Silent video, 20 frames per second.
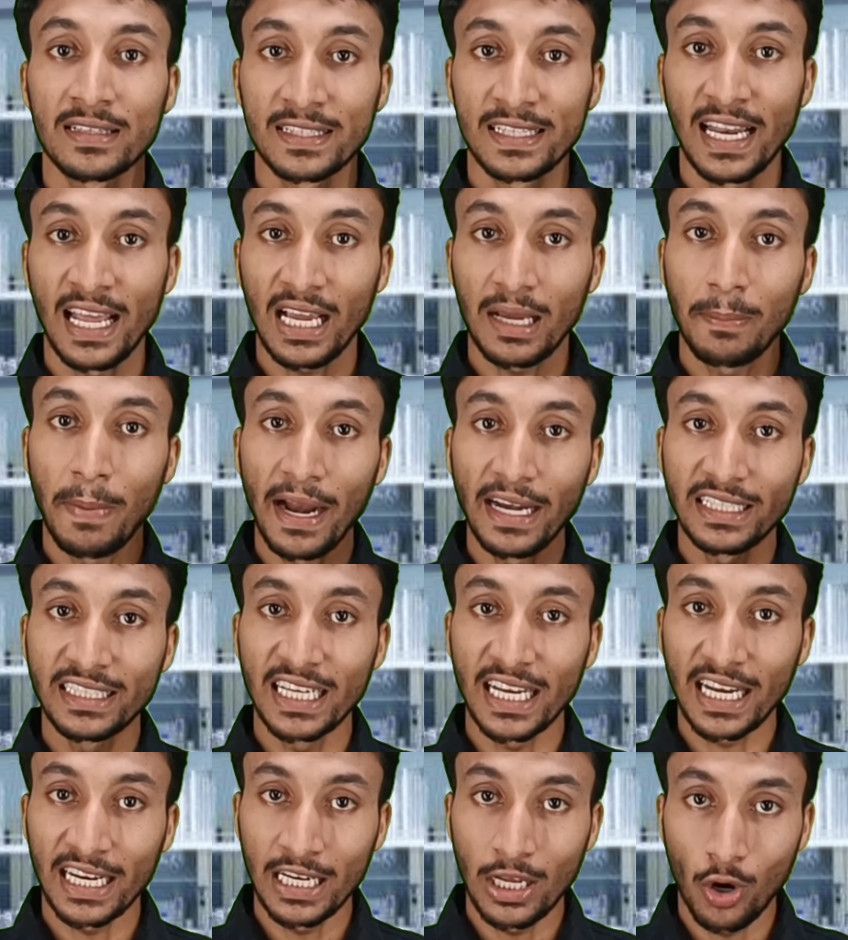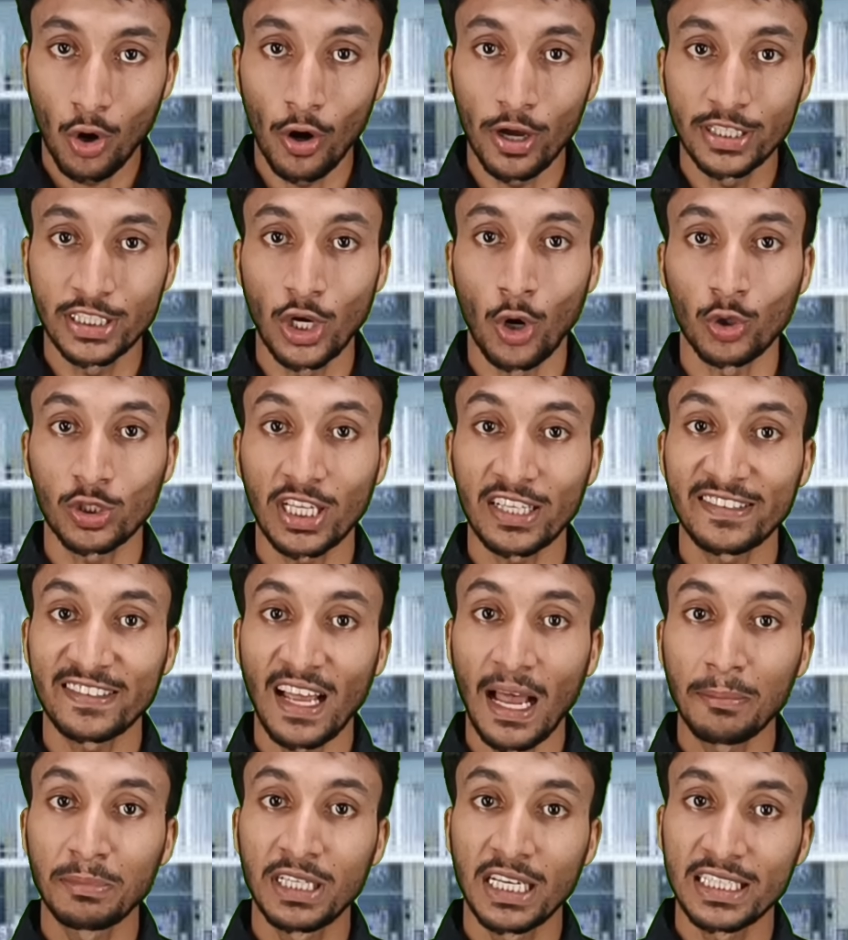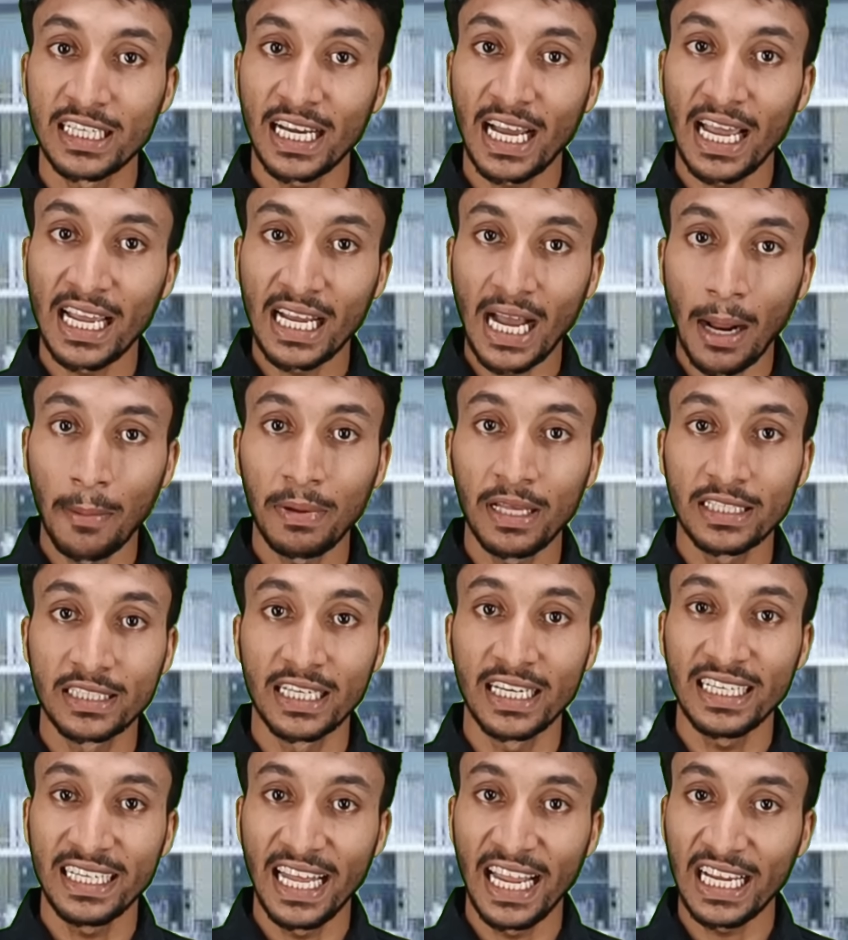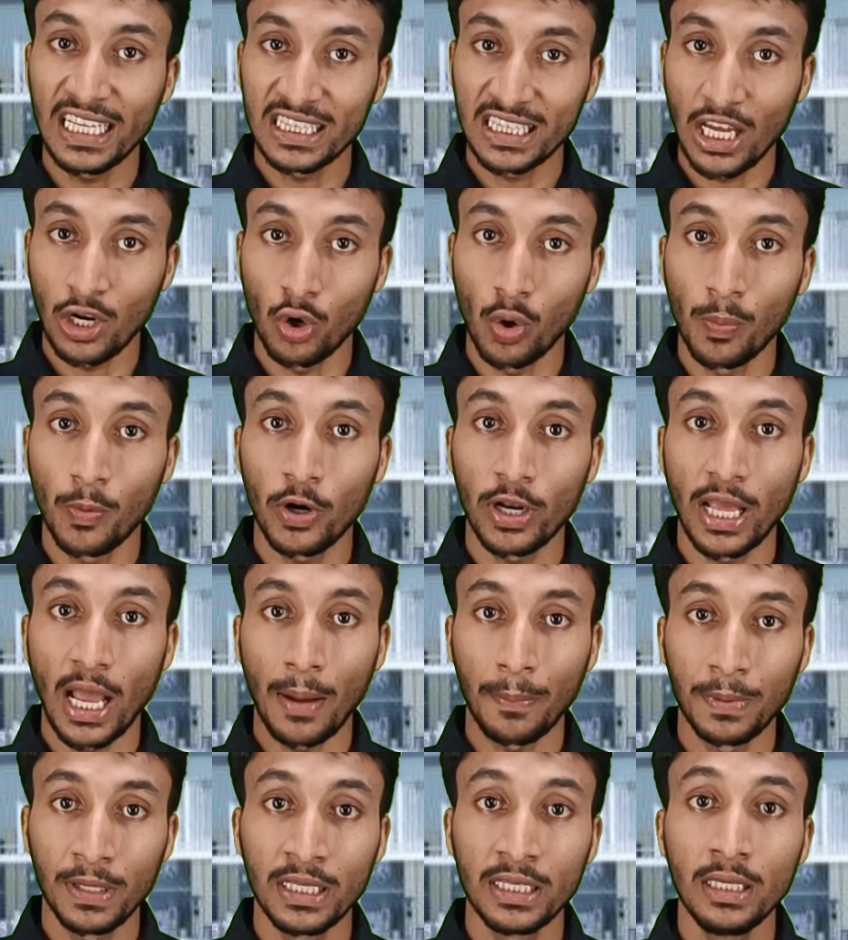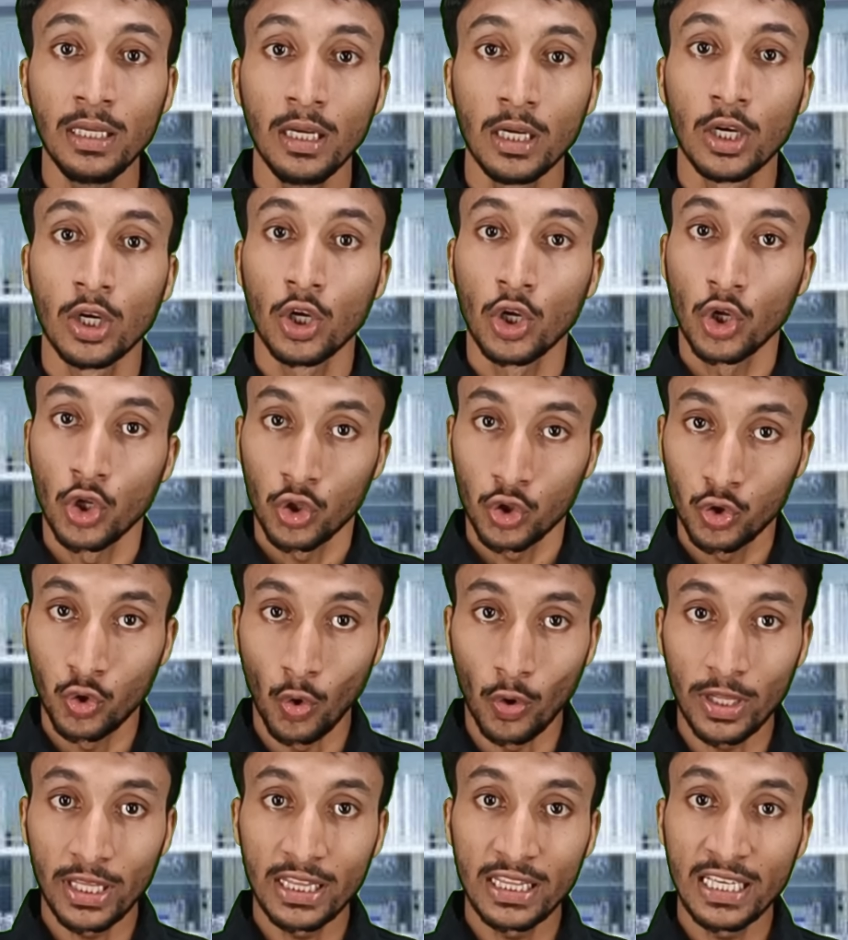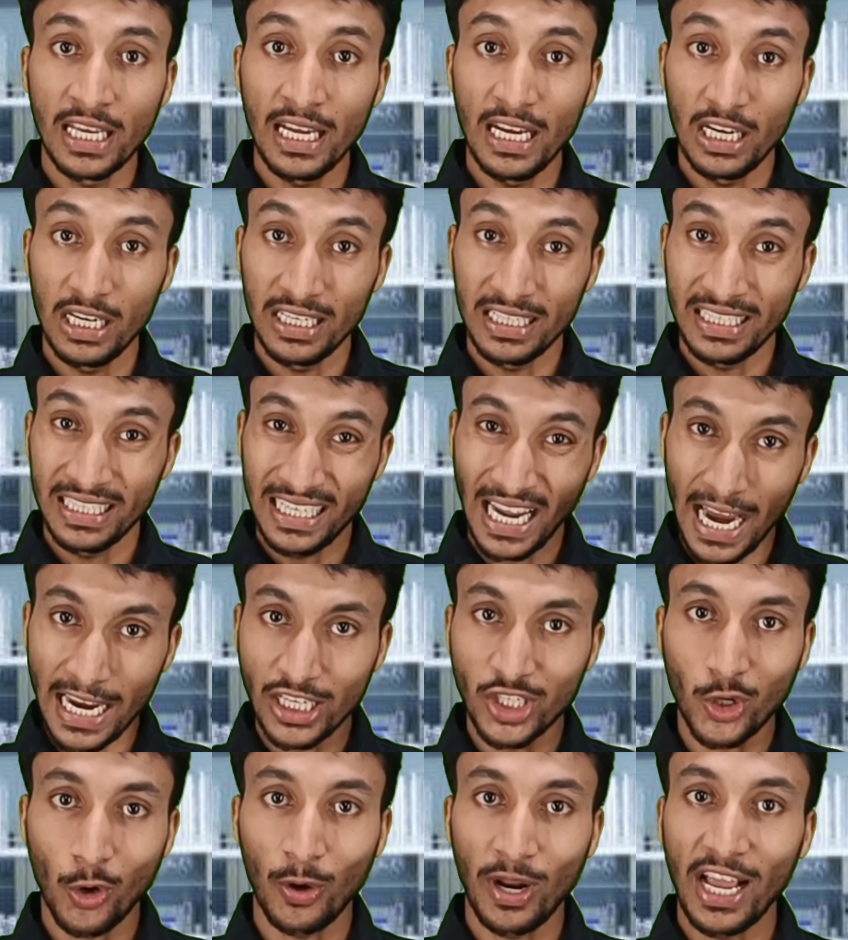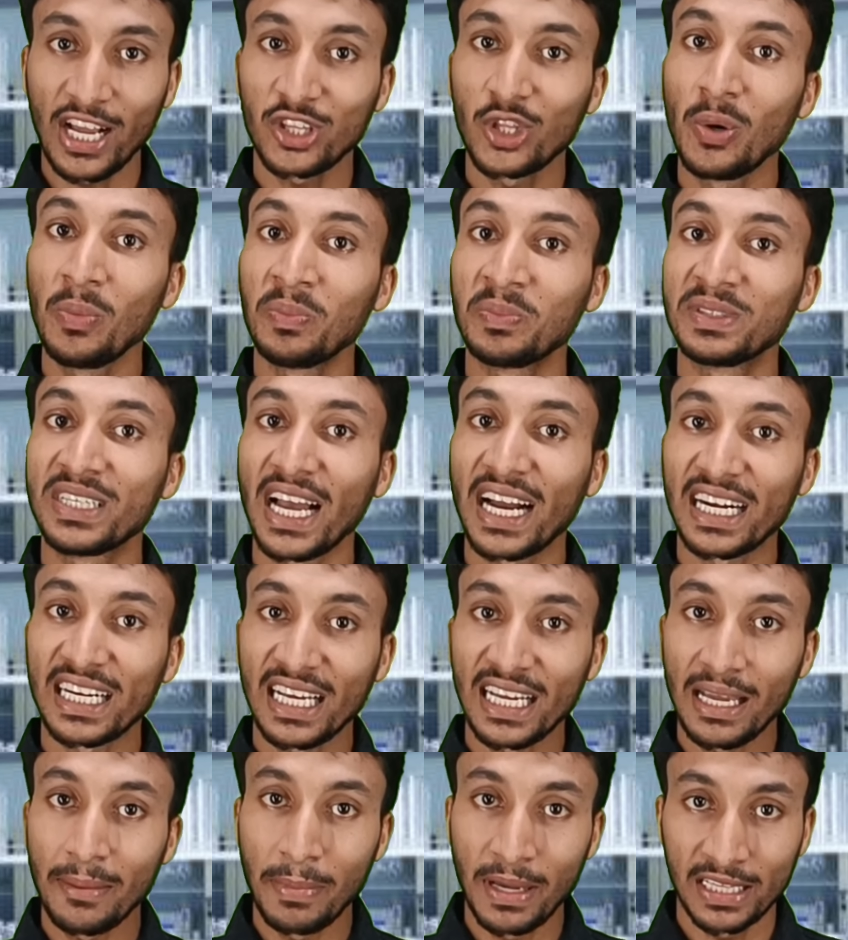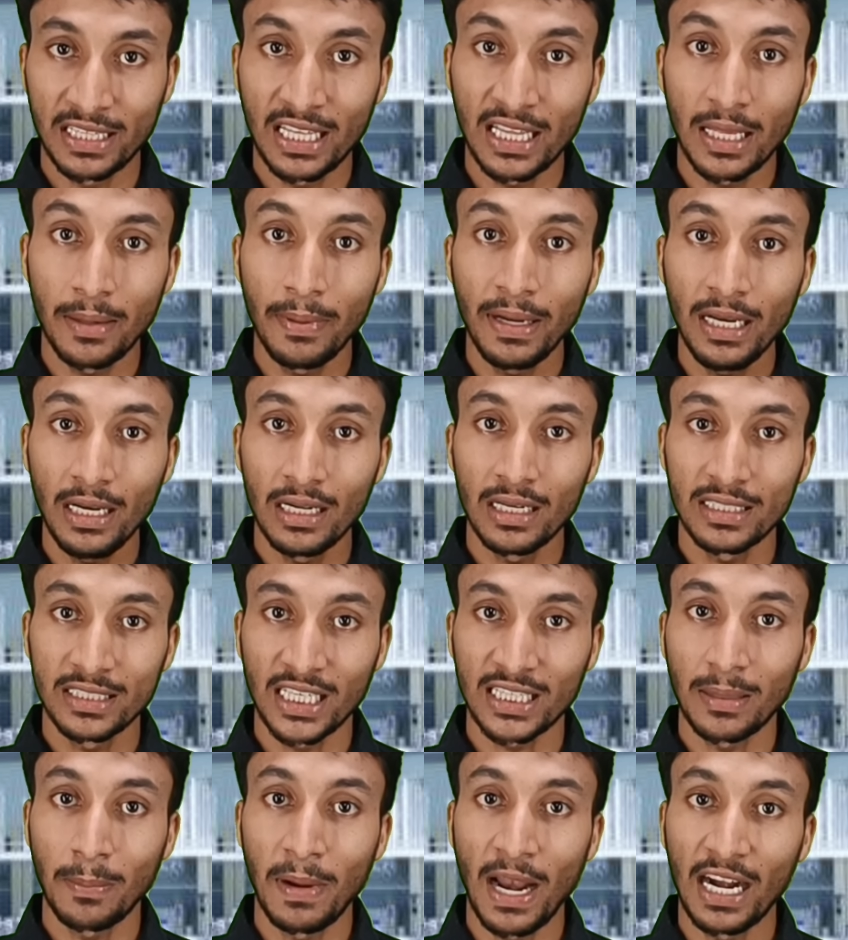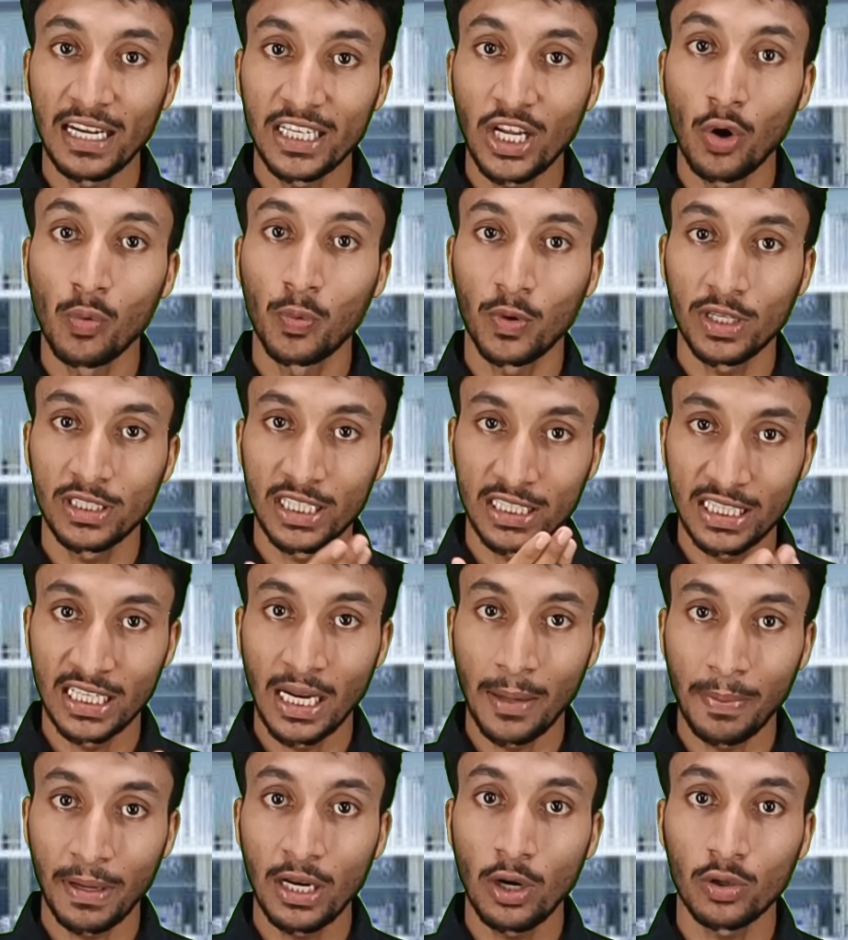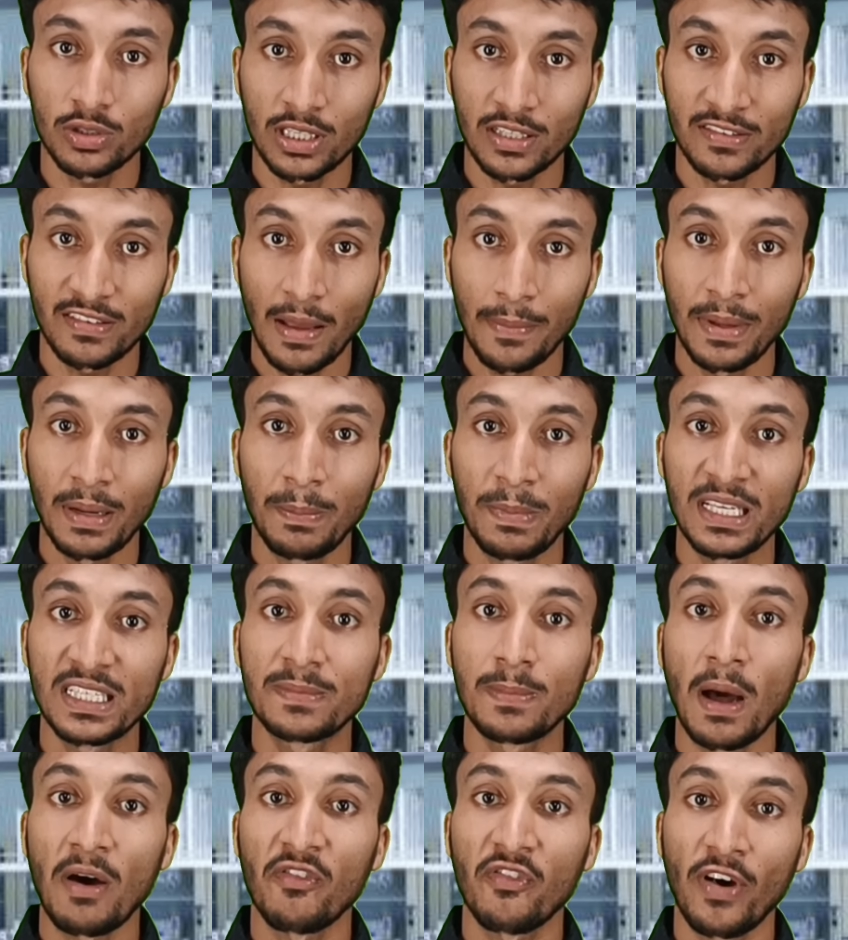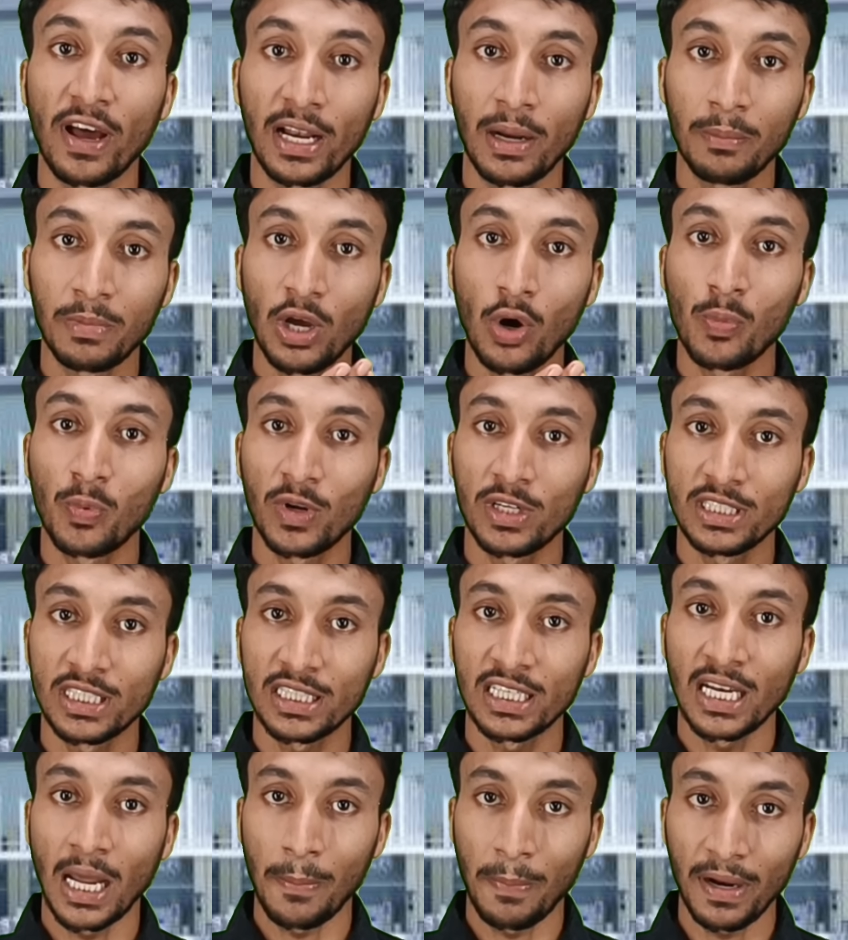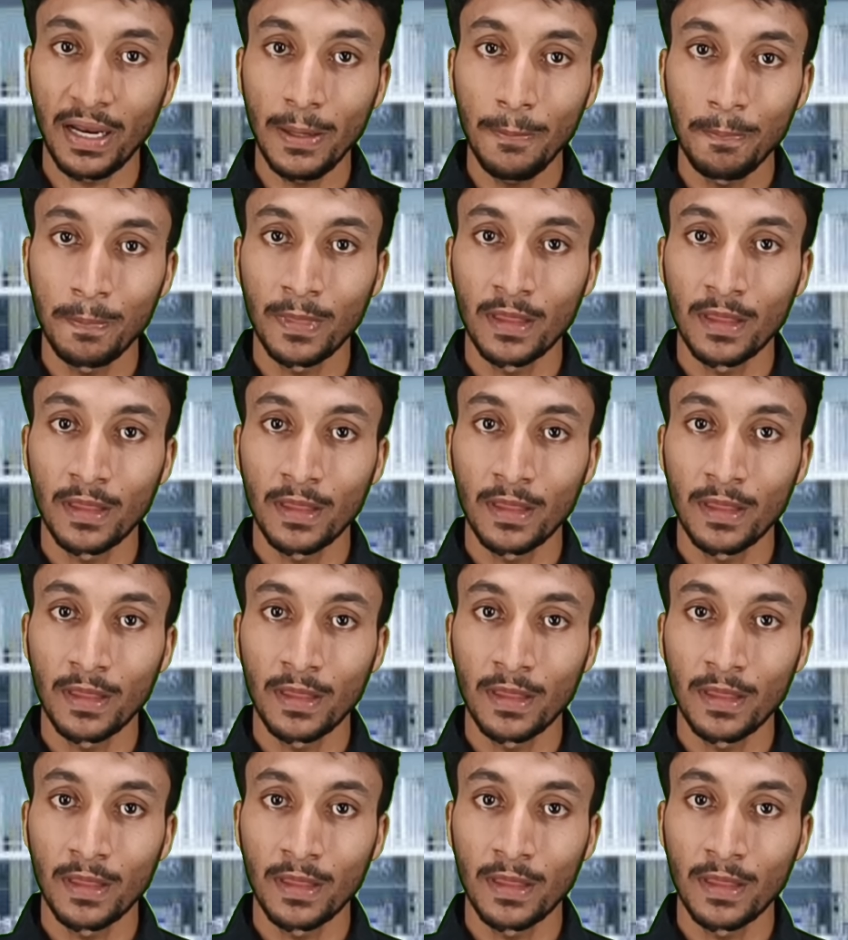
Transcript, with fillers: স্নেক বাইট যেখানে হয়েছে অর্থাৎ সাপ যে জায়গায় কামড়েছে ঠিক তার ওপরে আপনি দড়ি দিয়ে টাইট করে একদম জায়গাটাকে বেঁধে দেবেন যাতে ব্লাডটা উপরে যেতে না পারে অর্থাৎ সাপের বিষ বা ভ্যানামটা উপরে যেতে না পারে